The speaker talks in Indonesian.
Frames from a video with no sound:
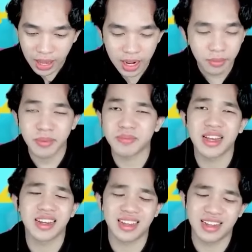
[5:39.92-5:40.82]
Tidak ada
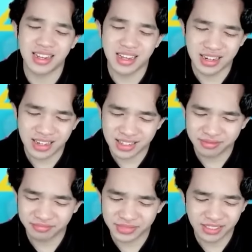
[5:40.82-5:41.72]
apa-apanya kalian
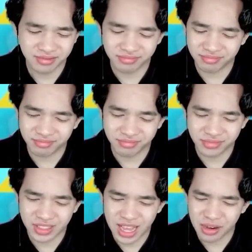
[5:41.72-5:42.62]
ya.
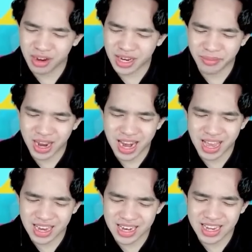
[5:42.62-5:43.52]
Aku akan
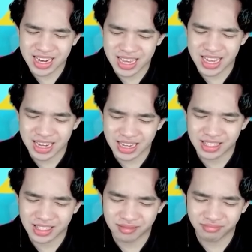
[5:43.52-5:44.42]
mengalahkan kalian
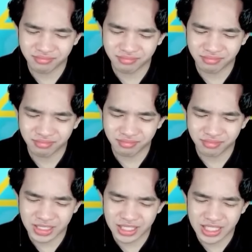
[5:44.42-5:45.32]
guys.
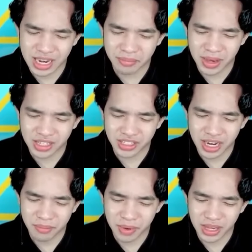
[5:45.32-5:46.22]
SCP,
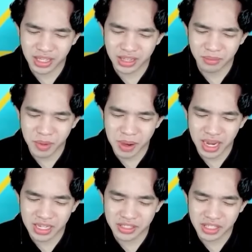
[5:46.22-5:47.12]
SCP. Kita
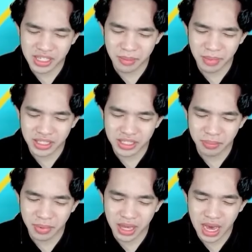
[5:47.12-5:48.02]
memakan sesama
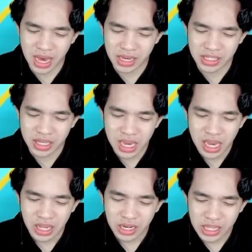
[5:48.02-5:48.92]
SCP guys.
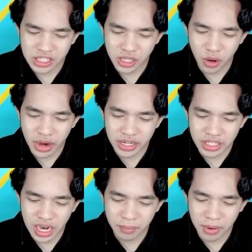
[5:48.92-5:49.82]
Let's go
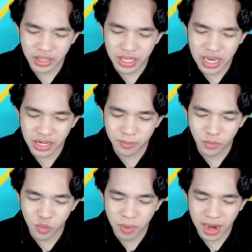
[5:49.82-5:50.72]
SCP
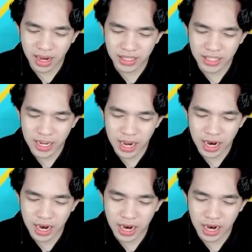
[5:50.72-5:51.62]
3000 makan
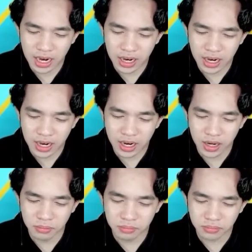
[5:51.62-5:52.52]
dia.
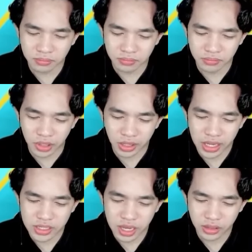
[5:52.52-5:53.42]
Am. Um.
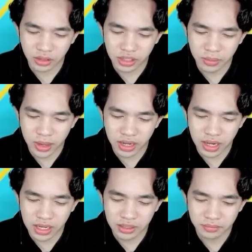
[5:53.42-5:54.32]
Oke, satu kita
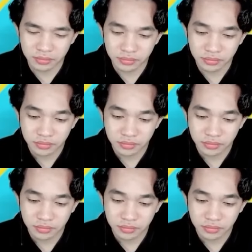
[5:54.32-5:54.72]
makan